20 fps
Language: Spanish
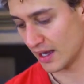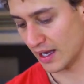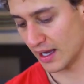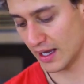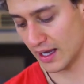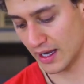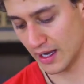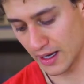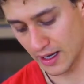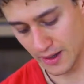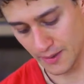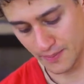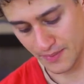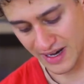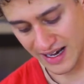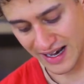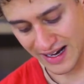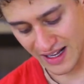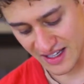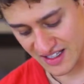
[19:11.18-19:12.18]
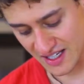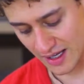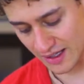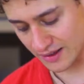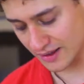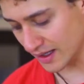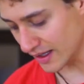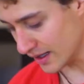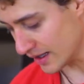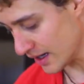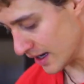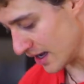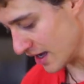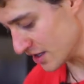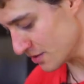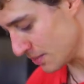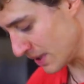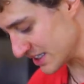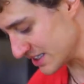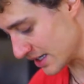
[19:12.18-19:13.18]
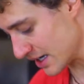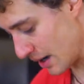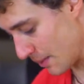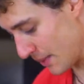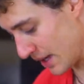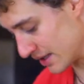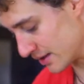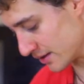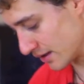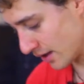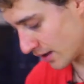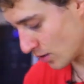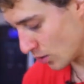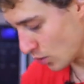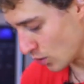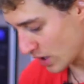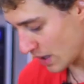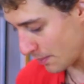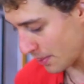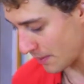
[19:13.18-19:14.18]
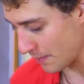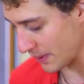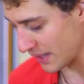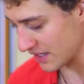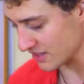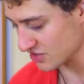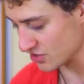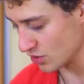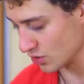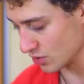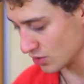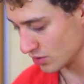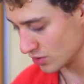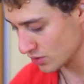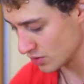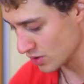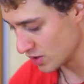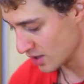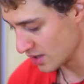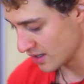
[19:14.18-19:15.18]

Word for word: Eh, la leche de tigre es básicamente una preparación